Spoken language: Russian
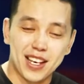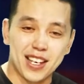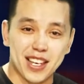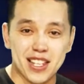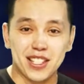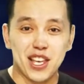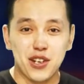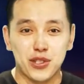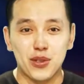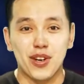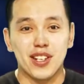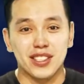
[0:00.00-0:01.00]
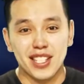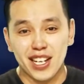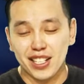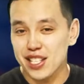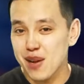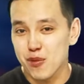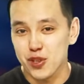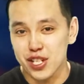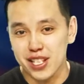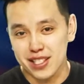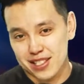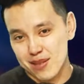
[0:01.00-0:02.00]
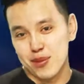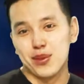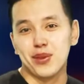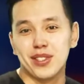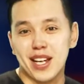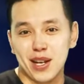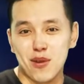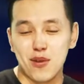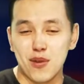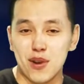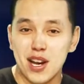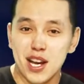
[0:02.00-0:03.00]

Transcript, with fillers: Я надеюсь, что холода к нам уже забудут дорогу.